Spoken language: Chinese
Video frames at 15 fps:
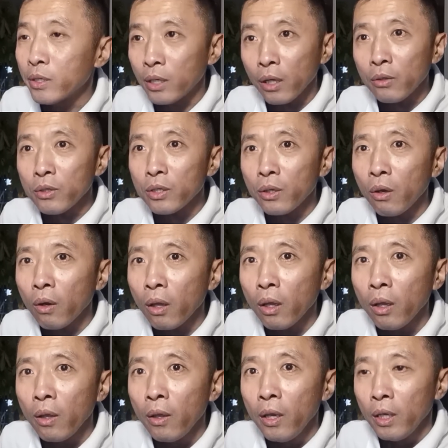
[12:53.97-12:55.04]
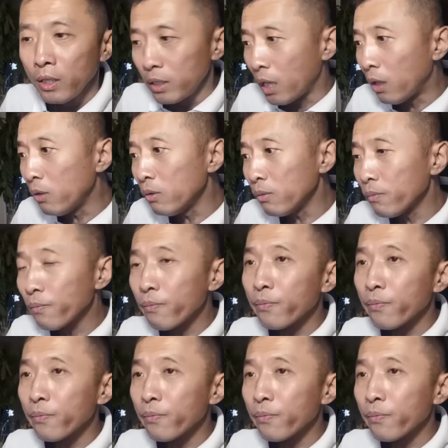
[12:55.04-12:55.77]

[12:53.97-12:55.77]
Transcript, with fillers: 察也知道了，然后。